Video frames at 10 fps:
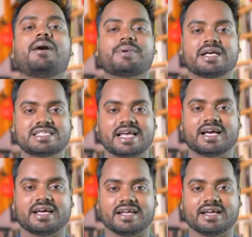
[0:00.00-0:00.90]
हम कैसे
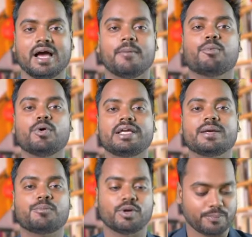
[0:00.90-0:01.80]
करें पूरी
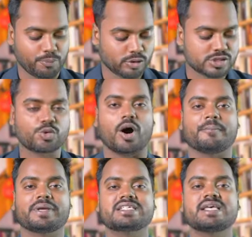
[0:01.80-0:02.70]
की पूरी बुक्स को
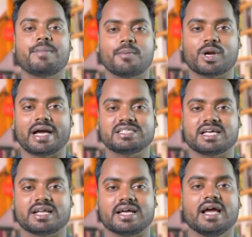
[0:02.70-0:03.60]
हम कैसे मेमोराइज
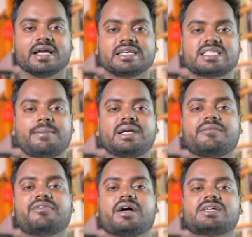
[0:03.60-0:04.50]
करें किसी भी
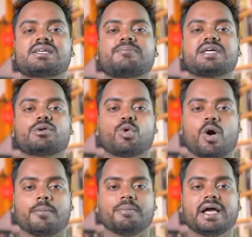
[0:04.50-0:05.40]
डिफिकल्ट सब्जेक्ट को
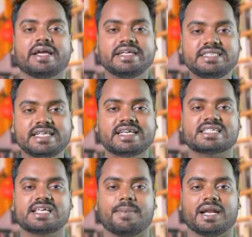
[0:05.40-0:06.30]
हम इजी
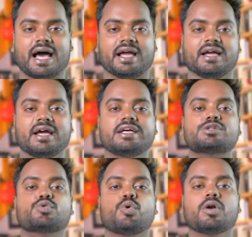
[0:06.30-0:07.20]
कैसे बनाएं
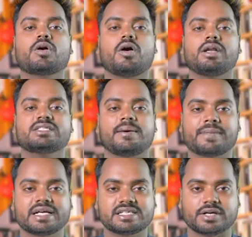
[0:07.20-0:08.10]
स्कूल कॉलेज हम
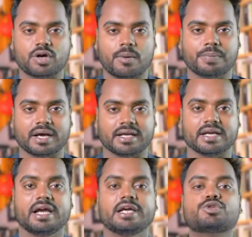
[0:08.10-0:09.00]
कैसे टॉप करें
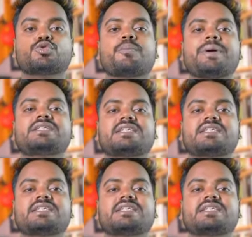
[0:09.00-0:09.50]
स्टूपिड